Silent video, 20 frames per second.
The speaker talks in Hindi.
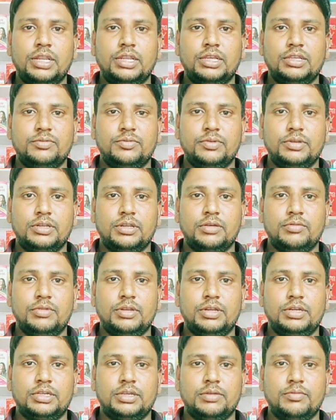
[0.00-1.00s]
एस
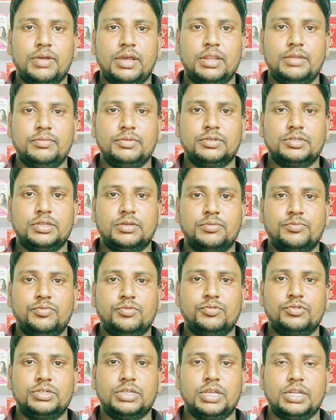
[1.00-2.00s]
टैबलेट के बारे में
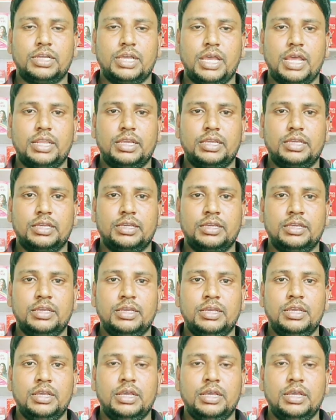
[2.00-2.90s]
संपूर्ण जानकारी की